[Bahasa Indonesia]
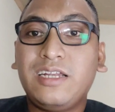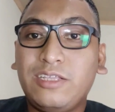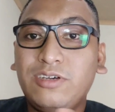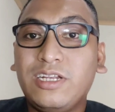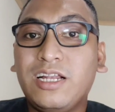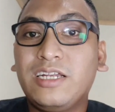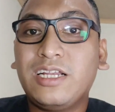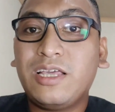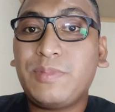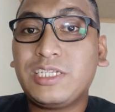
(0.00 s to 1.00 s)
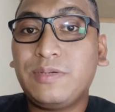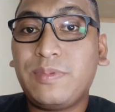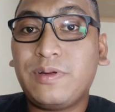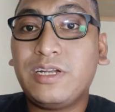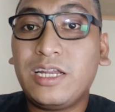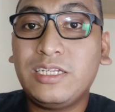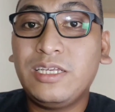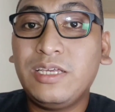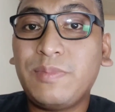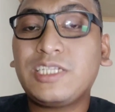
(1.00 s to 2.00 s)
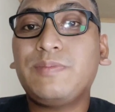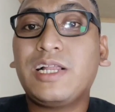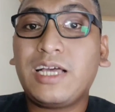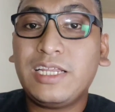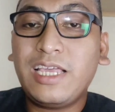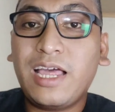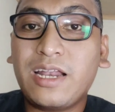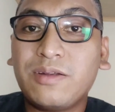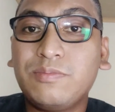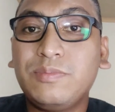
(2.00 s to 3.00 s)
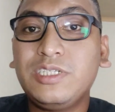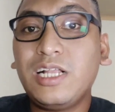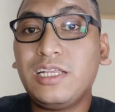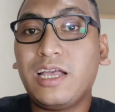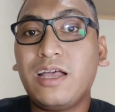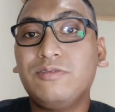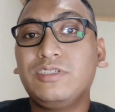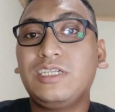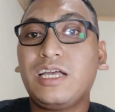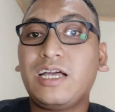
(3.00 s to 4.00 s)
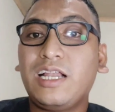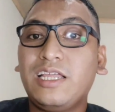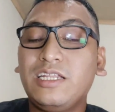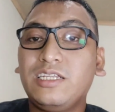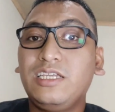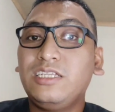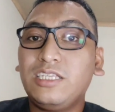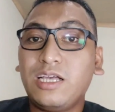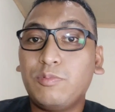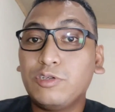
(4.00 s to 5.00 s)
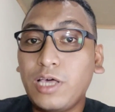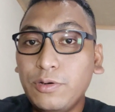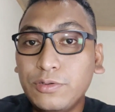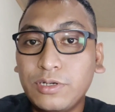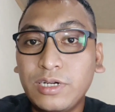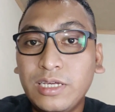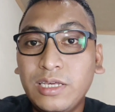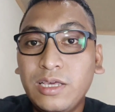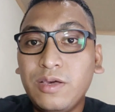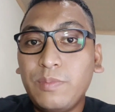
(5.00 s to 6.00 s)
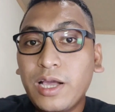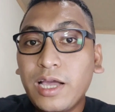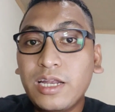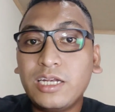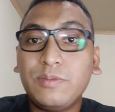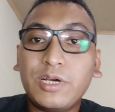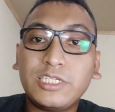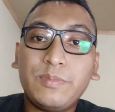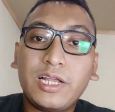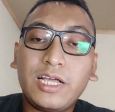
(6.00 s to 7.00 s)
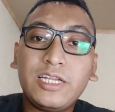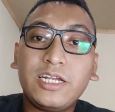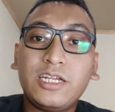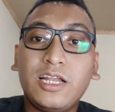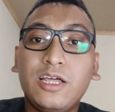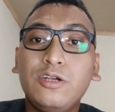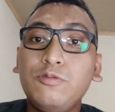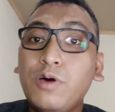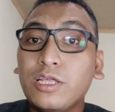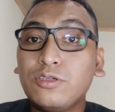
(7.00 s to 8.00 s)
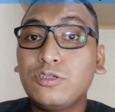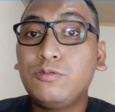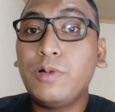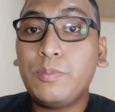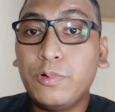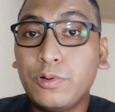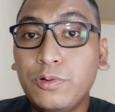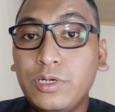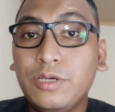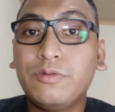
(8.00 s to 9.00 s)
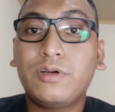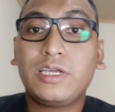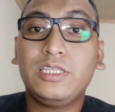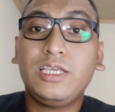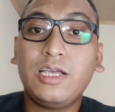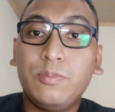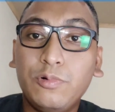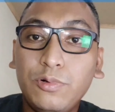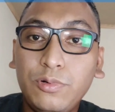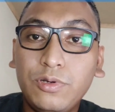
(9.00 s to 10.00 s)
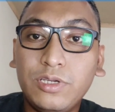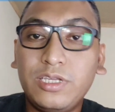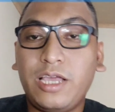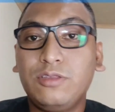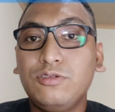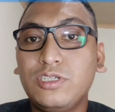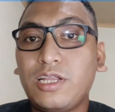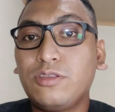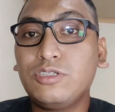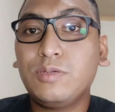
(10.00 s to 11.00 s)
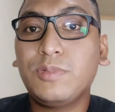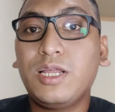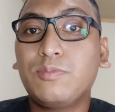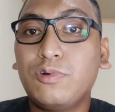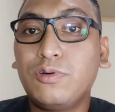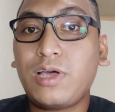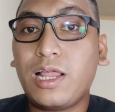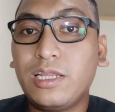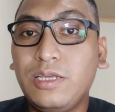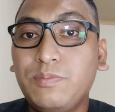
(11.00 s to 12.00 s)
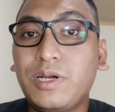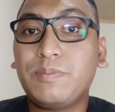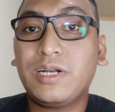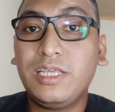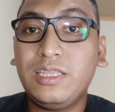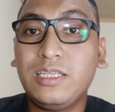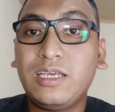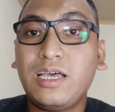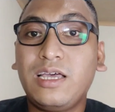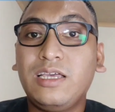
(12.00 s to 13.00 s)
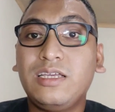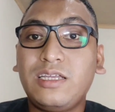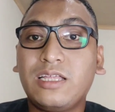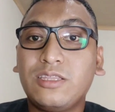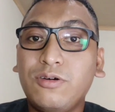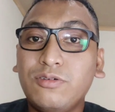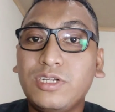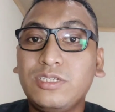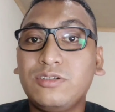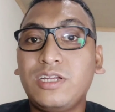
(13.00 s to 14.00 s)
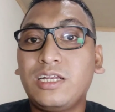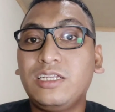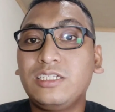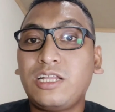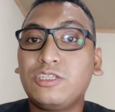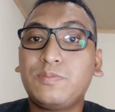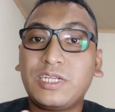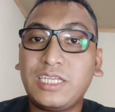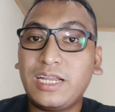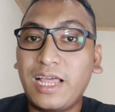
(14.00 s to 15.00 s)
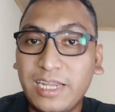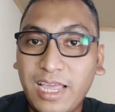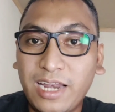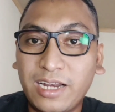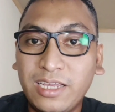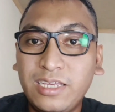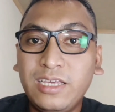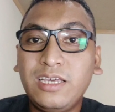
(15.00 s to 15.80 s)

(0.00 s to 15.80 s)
Nah, itu adalah nilai maksimal nah di maksimal kalian. Misal ya, usia kalian ini 30 tahun. Maka nadi maksimal kalian adalah 220 dikurangi 30 yaitu 190 kali per menit atau denyut nadi 100% kalian